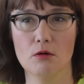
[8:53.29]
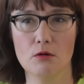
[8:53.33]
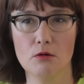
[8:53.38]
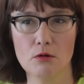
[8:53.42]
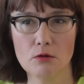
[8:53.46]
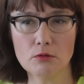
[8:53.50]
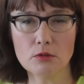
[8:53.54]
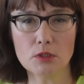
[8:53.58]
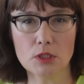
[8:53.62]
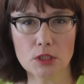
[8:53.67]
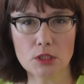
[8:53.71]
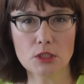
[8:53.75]

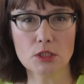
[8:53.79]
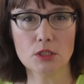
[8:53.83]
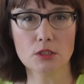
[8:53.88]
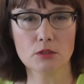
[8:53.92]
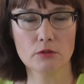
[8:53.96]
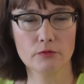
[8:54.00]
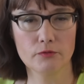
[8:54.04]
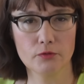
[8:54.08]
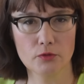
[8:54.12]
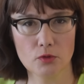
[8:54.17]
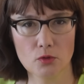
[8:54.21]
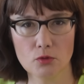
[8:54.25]
Он
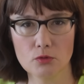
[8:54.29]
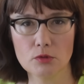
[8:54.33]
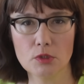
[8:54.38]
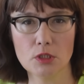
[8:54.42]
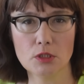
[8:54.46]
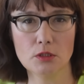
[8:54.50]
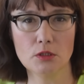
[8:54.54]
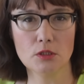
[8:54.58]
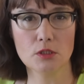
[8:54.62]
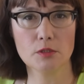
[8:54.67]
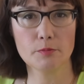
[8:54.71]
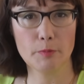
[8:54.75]
ищет в
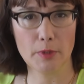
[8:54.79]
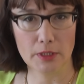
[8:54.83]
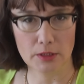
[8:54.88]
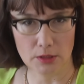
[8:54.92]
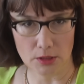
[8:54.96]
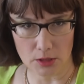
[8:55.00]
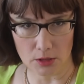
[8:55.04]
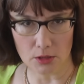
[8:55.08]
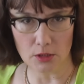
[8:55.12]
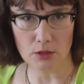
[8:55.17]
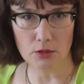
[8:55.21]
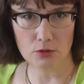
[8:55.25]
Лондоне
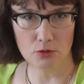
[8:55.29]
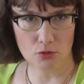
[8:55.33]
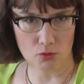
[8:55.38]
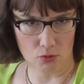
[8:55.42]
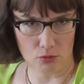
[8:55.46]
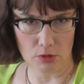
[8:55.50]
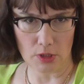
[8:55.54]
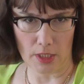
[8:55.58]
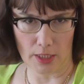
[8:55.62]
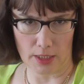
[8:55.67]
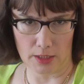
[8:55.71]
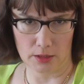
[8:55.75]
исполнительницу
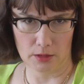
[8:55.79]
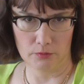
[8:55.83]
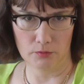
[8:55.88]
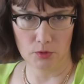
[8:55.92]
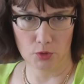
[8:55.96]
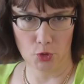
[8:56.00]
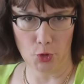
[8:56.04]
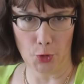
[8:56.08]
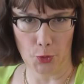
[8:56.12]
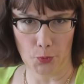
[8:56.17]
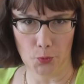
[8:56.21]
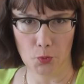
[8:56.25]
для этого
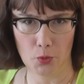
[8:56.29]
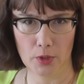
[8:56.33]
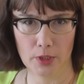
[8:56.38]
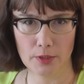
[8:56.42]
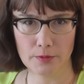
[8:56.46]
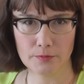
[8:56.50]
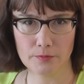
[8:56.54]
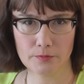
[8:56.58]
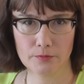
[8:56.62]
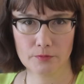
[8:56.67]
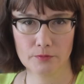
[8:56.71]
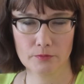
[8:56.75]

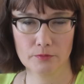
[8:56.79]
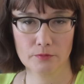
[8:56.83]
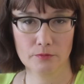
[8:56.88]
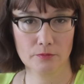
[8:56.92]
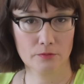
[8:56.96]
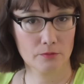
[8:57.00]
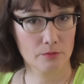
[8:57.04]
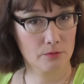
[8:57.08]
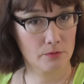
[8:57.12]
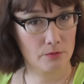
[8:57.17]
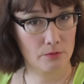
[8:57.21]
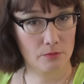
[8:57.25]
трюка.
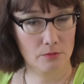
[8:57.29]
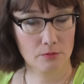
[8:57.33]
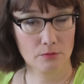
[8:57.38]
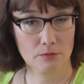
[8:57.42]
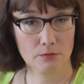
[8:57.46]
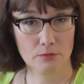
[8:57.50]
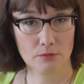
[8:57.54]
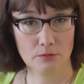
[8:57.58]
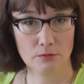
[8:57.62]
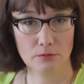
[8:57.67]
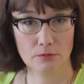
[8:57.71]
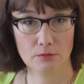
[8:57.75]

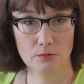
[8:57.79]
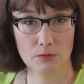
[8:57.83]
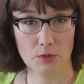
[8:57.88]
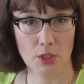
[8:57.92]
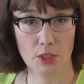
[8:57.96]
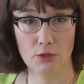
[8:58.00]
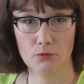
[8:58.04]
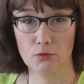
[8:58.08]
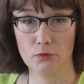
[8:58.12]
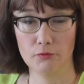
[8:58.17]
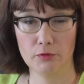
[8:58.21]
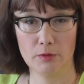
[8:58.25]

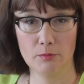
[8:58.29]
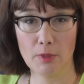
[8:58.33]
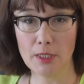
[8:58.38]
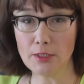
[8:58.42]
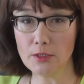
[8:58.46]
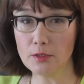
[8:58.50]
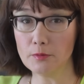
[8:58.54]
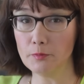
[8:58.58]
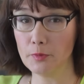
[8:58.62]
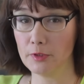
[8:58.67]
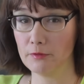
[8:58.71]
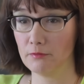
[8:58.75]
И его
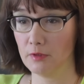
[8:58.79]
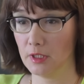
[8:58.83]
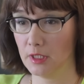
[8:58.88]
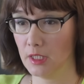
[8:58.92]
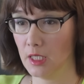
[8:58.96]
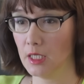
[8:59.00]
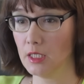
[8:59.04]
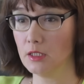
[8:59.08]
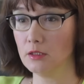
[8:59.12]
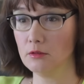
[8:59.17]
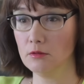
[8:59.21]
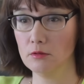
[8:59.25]
внимание
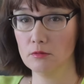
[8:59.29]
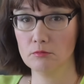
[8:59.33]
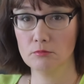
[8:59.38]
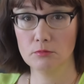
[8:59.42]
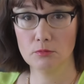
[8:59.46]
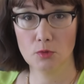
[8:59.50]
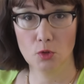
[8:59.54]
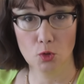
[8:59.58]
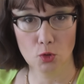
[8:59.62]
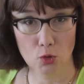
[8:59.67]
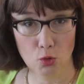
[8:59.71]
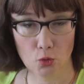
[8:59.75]
привлекает
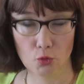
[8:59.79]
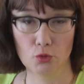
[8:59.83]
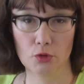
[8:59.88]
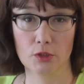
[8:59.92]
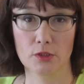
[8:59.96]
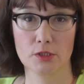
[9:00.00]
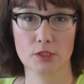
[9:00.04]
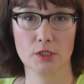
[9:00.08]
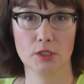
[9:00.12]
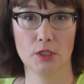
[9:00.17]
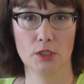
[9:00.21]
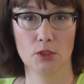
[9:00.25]

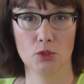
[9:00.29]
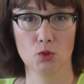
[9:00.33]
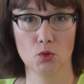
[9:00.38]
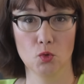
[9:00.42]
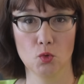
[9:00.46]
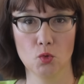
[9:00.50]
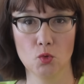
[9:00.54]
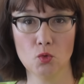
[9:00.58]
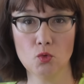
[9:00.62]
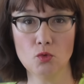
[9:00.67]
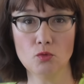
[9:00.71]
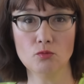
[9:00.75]
лондонская
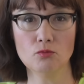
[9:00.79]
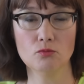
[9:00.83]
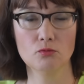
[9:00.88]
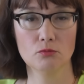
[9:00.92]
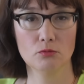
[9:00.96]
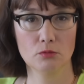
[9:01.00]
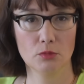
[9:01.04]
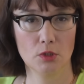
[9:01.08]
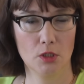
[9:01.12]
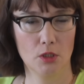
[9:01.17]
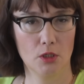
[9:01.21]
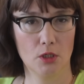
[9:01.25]
Лулу
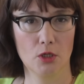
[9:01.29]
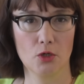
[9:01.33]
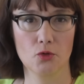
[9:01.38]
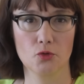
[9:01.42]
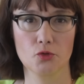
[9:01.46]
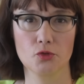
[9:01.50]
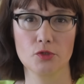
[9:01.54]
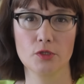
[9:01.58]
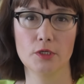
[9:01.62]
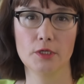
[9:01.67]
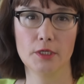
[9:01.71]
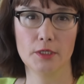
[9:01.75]

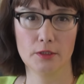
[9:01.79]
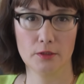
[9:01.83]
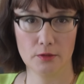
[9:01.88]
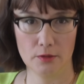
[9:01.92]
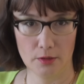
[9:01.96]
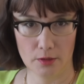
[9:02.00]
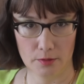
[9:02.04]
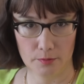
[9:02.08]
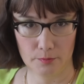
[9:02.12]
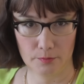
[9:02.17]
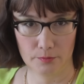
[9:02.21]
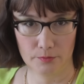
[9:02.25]
Роса
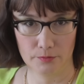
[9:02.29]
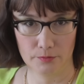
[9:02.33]
Рихтер.